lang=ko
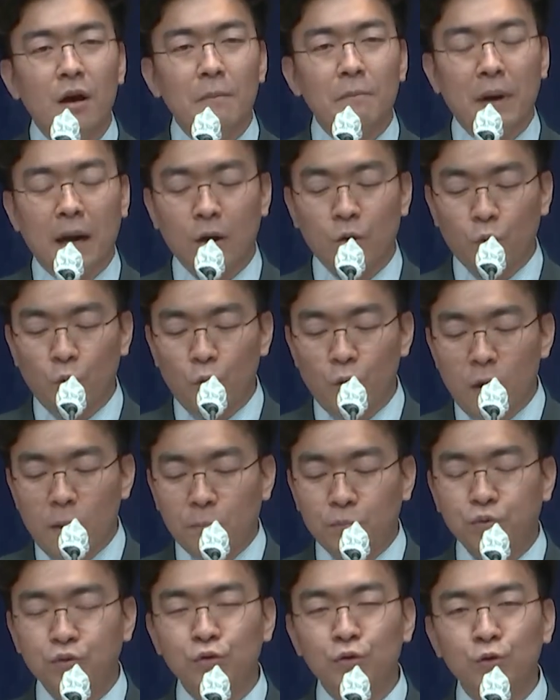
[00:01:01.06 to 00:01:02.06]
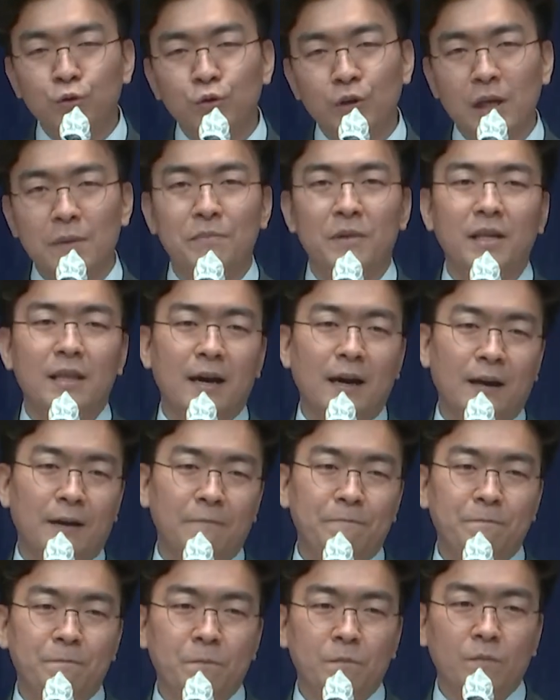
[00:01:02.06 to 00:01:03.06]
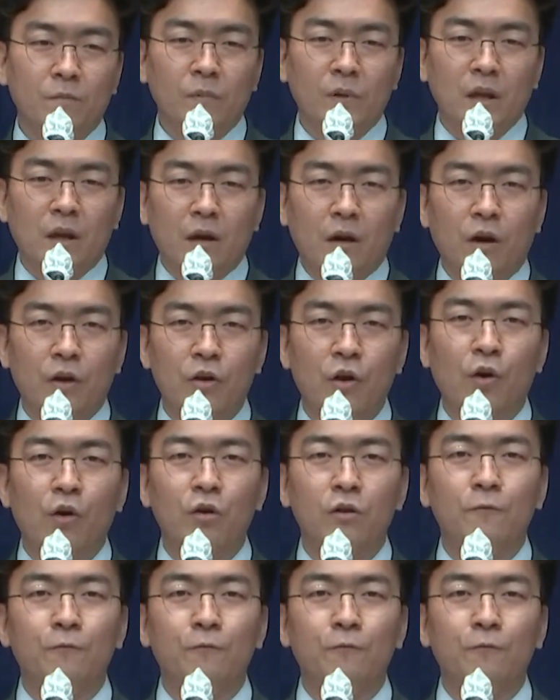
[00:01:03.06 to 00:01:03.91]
바로 부입니다. 어, 영어로는